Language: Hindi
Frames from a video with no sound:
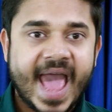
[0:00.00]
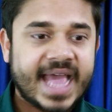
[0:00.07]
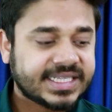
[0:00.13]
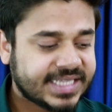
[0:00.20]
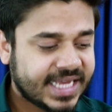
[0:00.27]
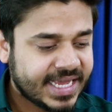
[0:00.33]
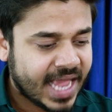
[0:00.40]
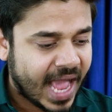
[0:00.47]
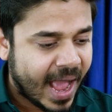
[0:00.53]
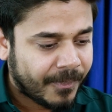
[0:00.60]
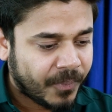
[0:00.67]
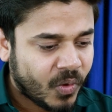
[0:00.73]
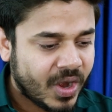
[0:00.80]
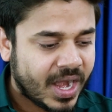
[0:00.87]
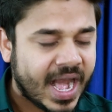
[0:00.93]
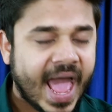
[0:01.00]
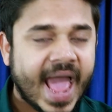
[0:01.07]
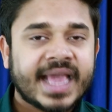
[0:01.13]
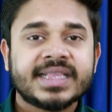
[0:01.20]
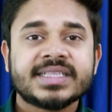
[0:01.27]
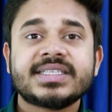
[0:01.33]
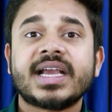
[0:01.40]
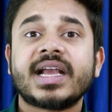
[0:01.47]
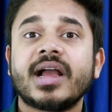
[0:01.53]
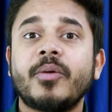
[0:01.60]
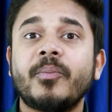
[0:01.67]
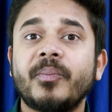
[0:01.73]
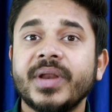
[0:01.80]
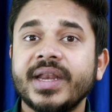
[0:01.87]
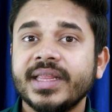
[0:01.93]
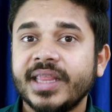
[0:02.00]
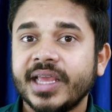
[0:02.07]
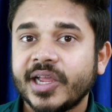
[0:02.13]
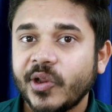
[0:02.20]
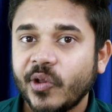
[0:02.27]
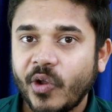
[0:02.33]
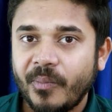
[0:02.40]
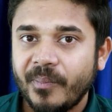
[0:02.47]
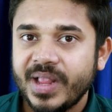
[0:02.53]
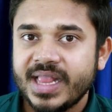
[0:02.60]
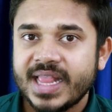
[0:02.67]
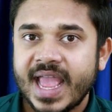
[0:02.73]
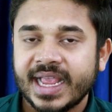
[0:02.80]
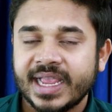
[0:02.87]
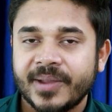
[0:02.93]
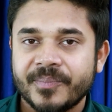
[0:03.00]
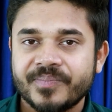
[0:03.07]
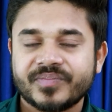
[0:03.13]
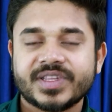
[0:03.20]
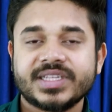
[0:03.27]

ऐसे ही आपको लाइन से कंपनी देखने को मिल जाएंगे